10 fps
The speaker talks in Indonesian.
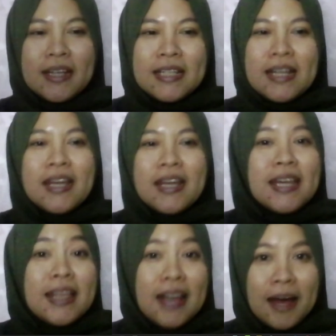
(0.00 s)
Jadi
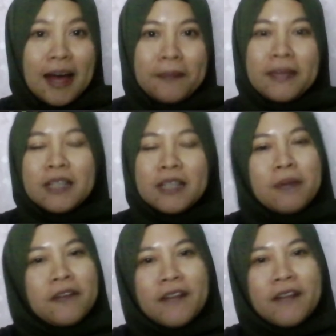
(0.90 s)
ilham is
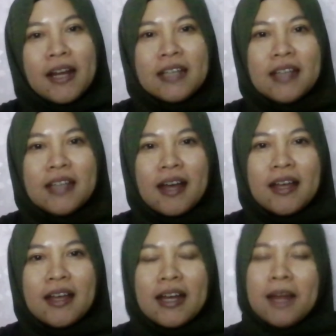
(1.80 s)
my friend aja.
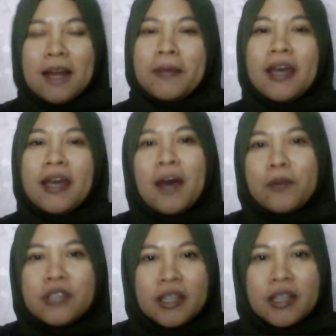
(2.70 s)
Namanya
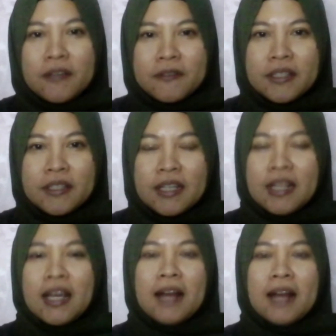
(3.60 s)
appositives.
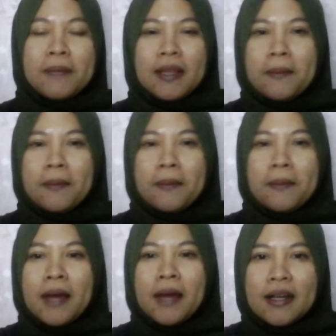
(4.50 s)
jadi kalimat
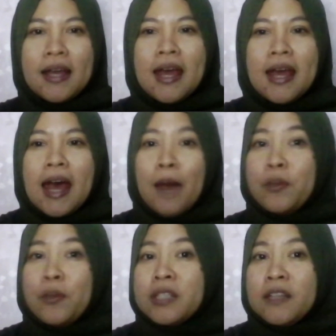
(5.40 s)
tambahan. A
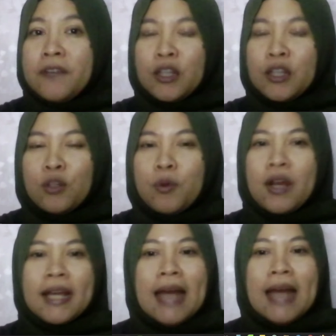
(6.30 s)
positif itu
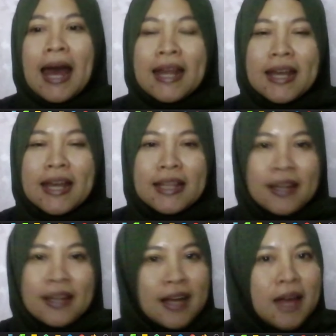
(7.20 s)
boleh ada di
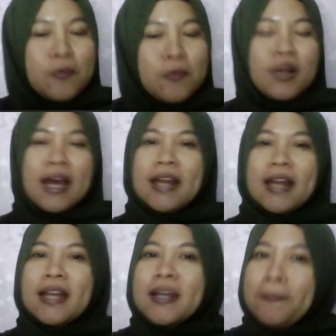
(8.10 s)
tengah, boleh
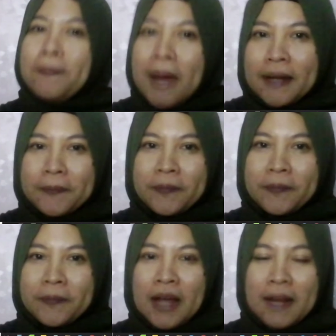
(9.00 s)
ada di depan
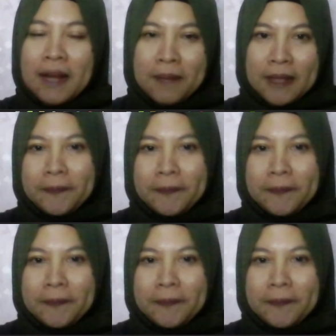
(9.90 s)
kalimat.